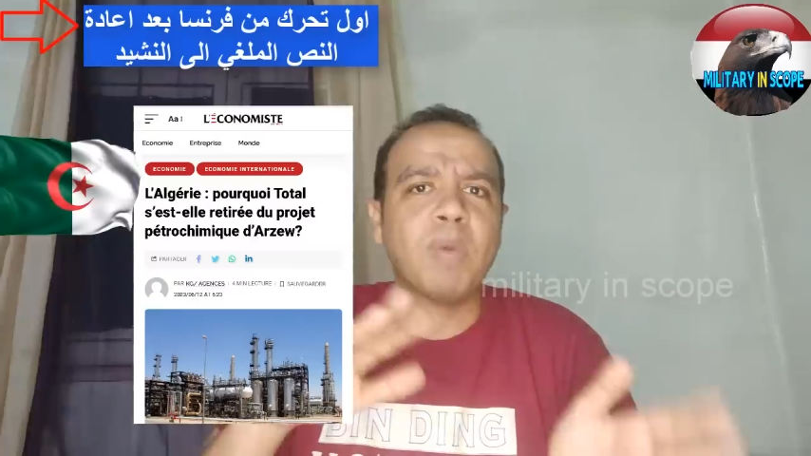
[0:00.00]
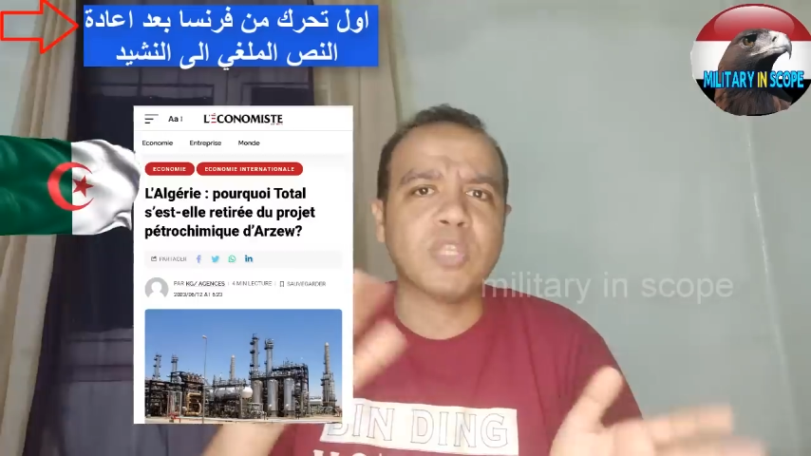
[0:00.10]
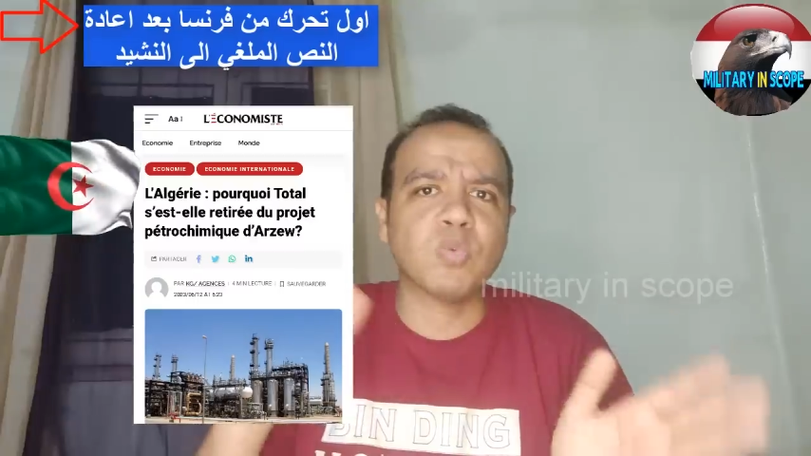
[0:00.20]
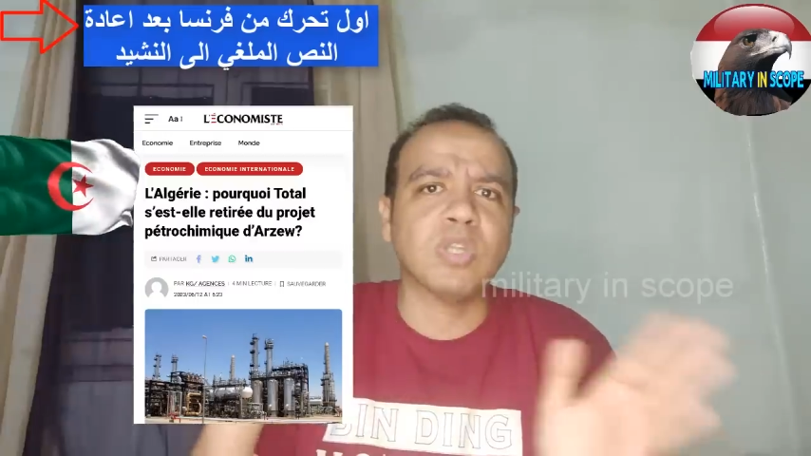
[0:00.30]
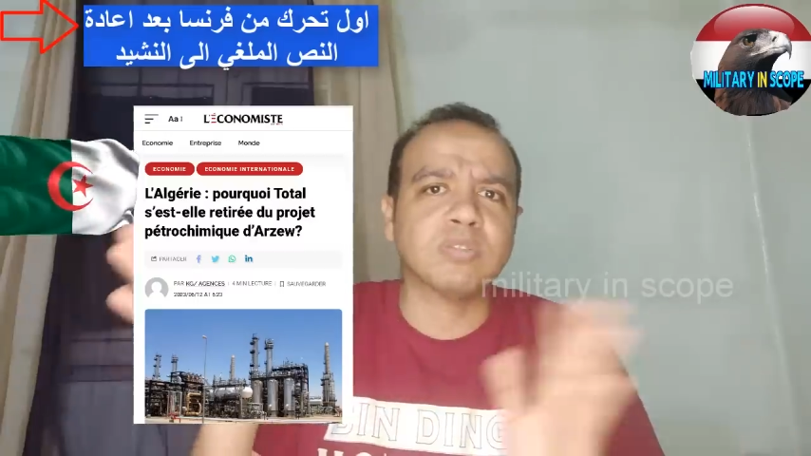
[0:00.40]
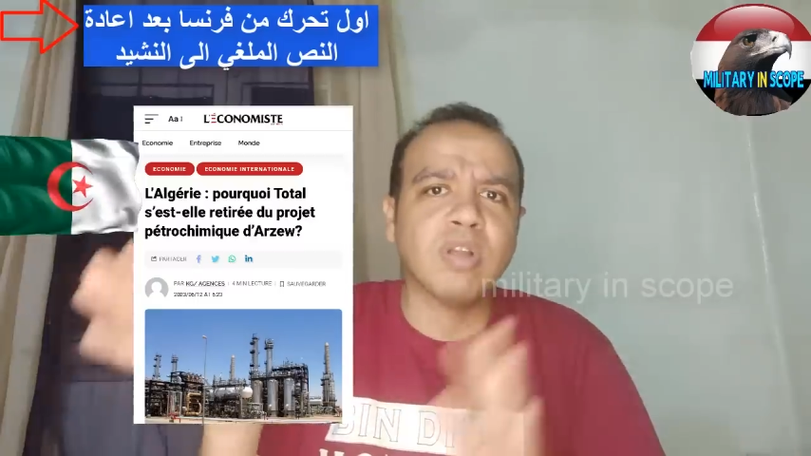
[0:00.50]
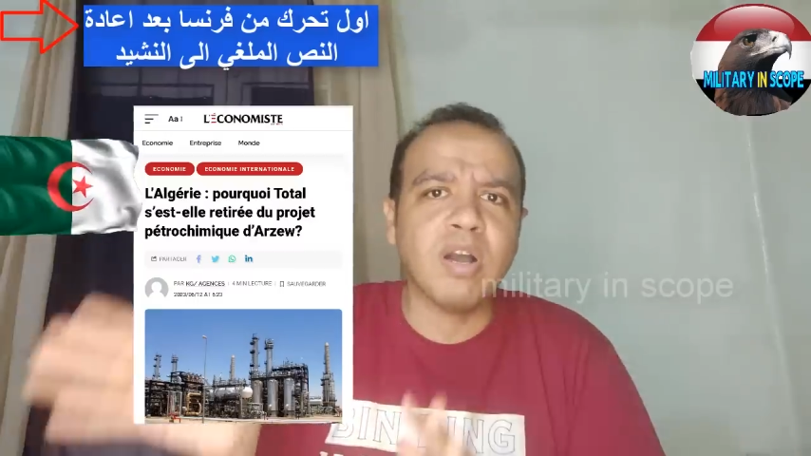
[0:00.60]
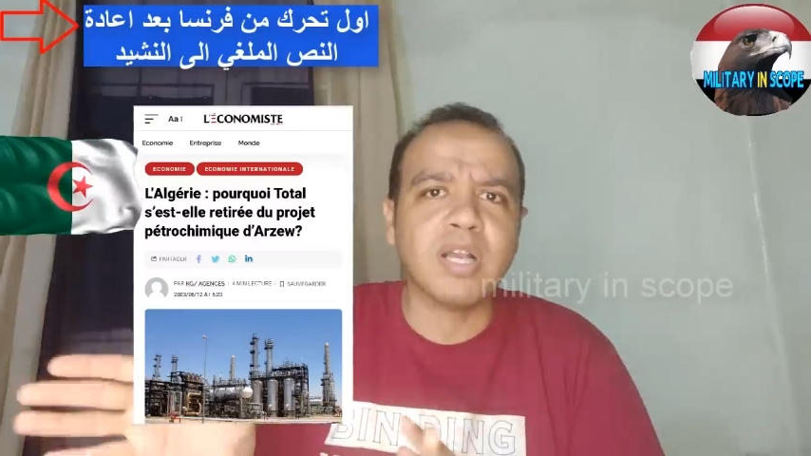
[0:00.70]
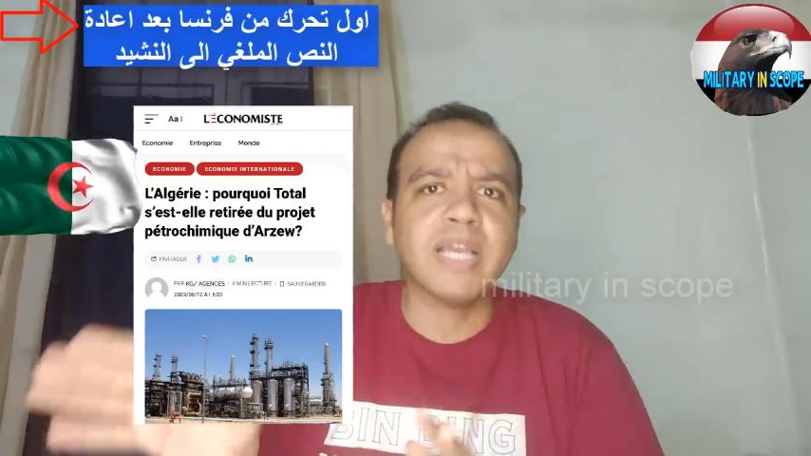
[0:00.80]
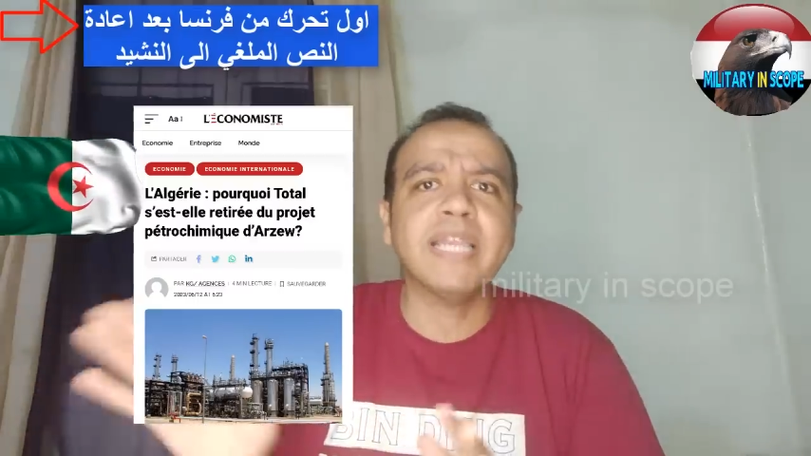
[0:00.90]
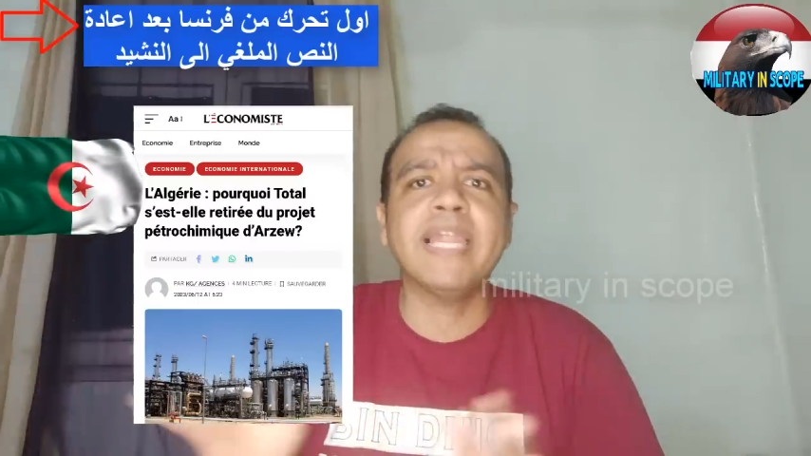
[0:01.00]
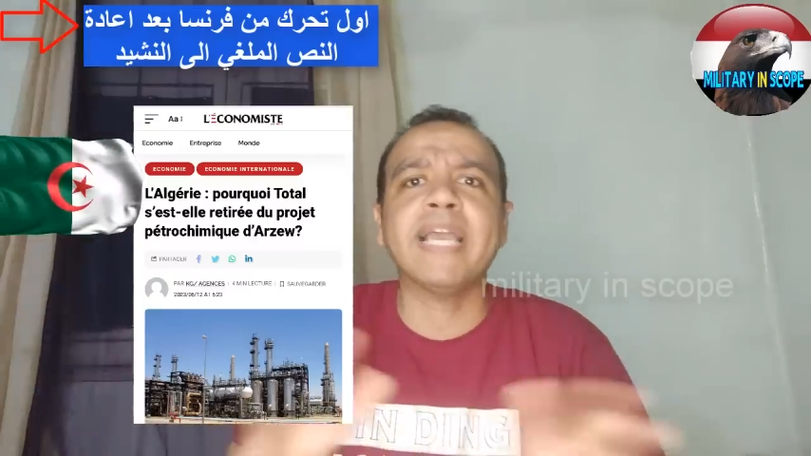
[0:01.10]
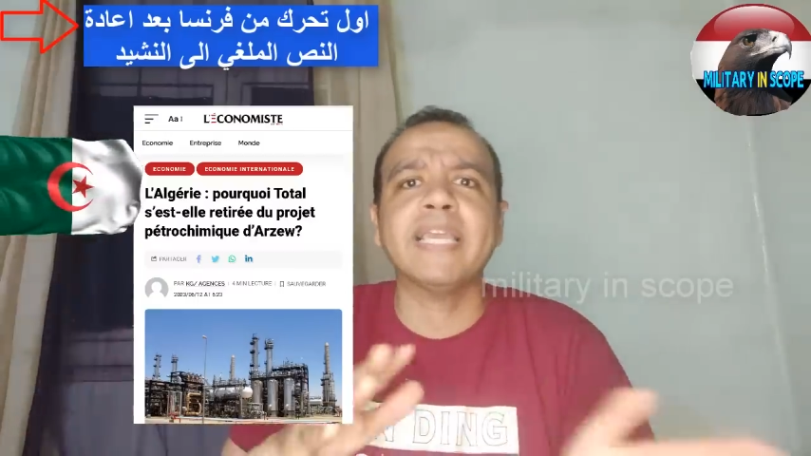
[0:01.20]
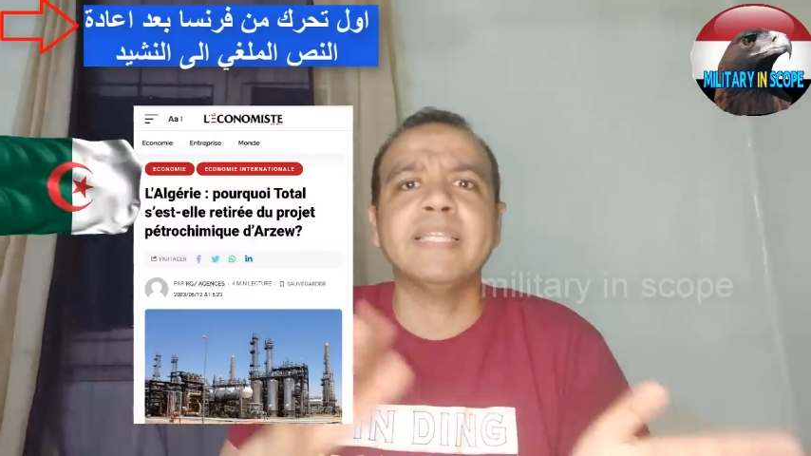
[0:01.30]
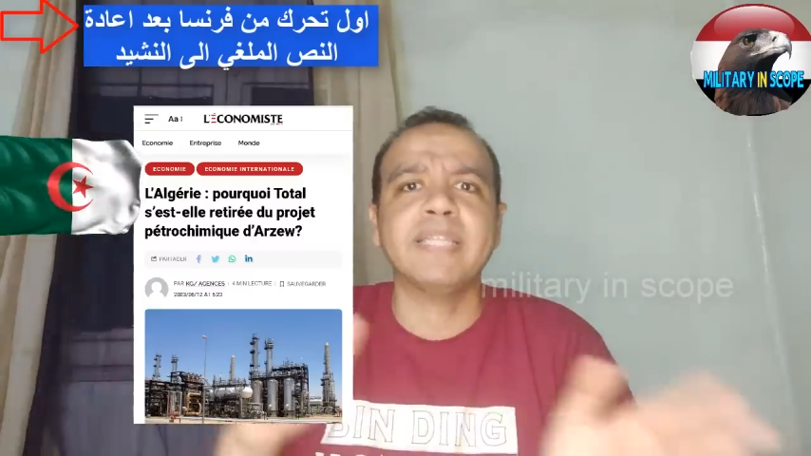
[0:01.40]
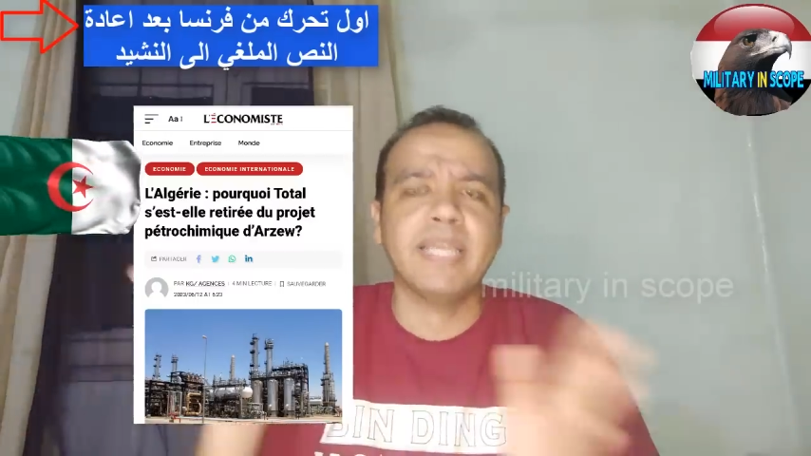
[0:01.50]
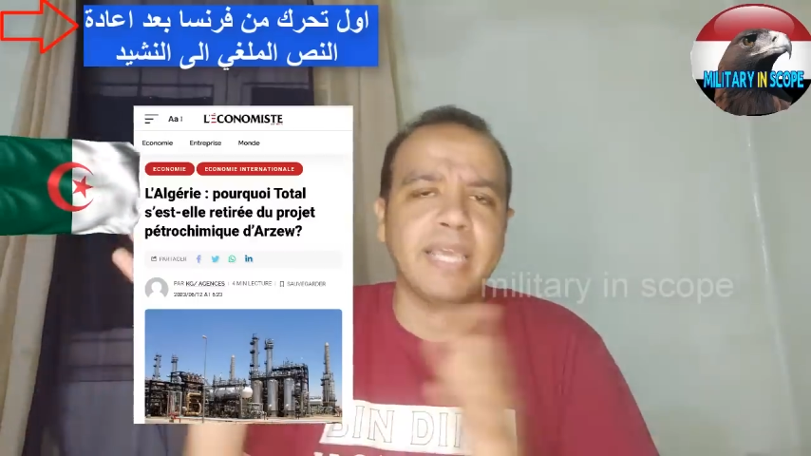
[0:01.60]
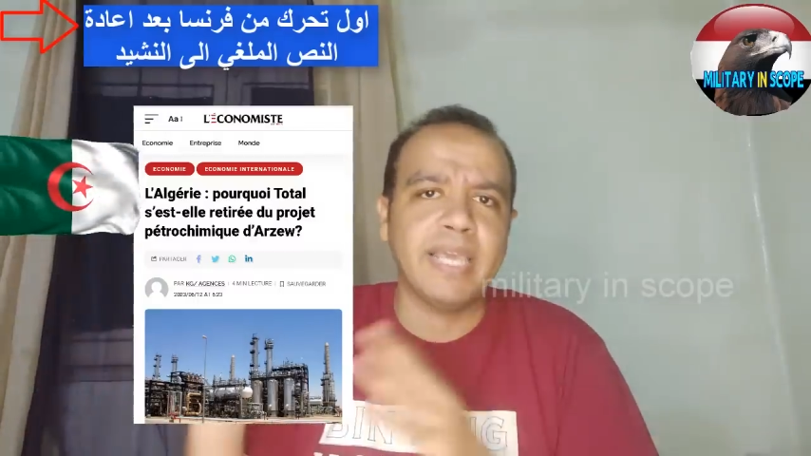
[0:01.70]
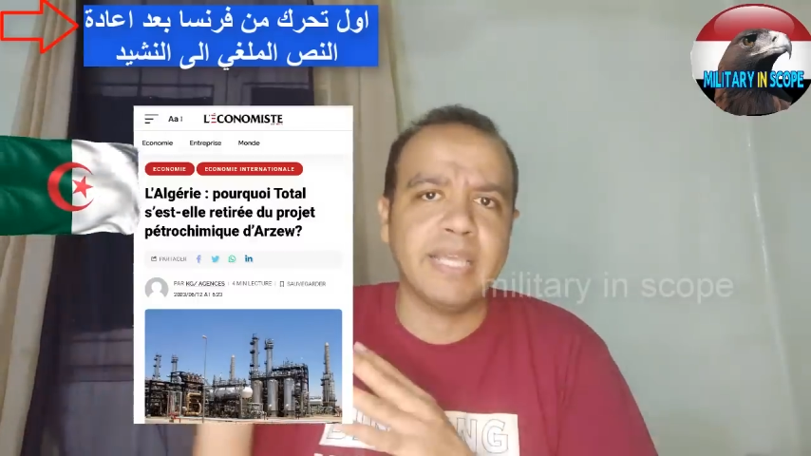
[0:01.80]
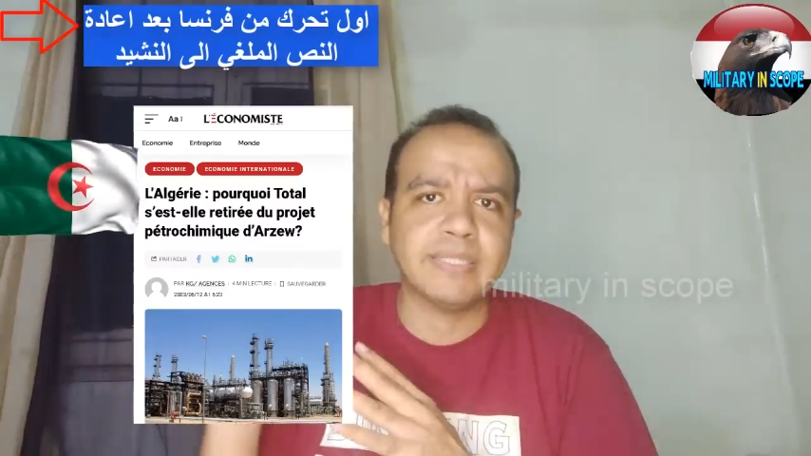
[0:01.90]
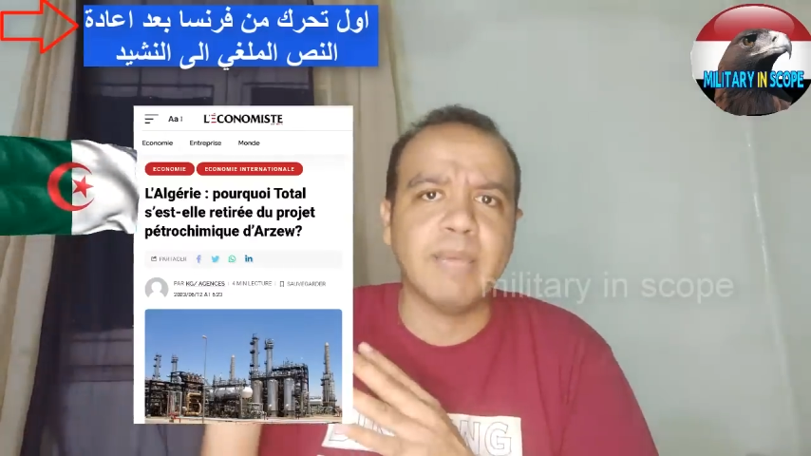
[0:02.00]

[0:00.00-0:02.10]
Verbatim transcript: مع صنع تراك لكن آه،